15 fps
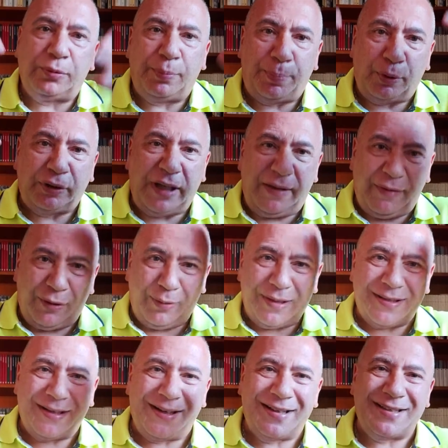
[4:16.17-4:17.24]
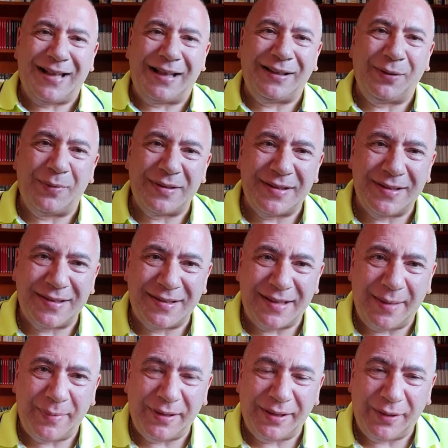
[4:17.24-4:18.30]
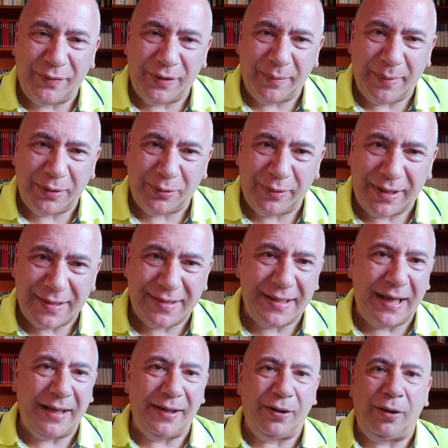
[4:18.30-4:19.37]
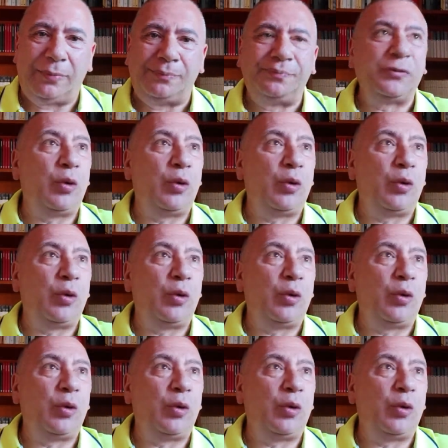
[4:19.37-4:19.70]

potevano essere stati questi sistemi di riferimento inerziali, no?